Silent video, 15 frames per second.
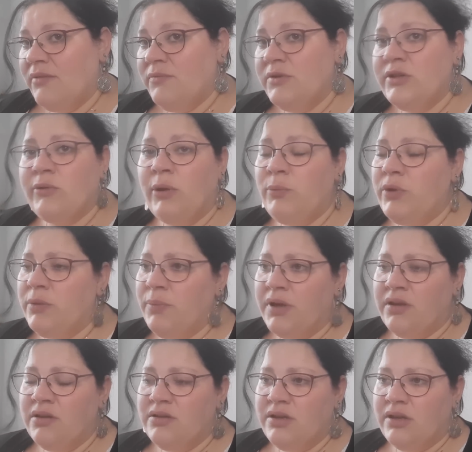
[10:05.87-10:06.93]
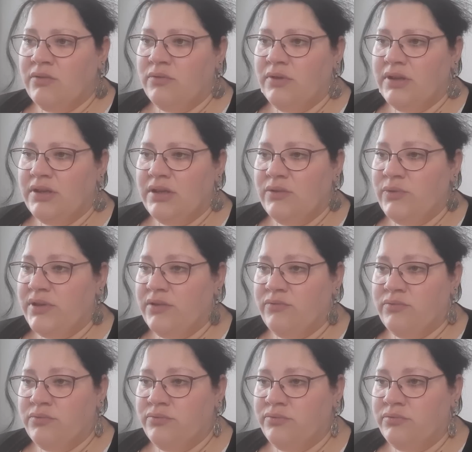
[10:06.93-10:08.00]
Mais je ne me rappelais pas qu'un chaton était aussi
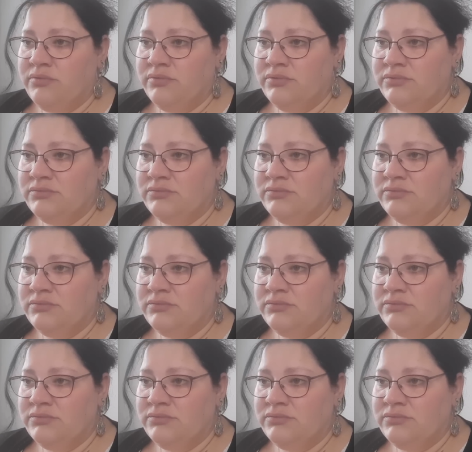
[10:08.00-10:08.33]
foufou.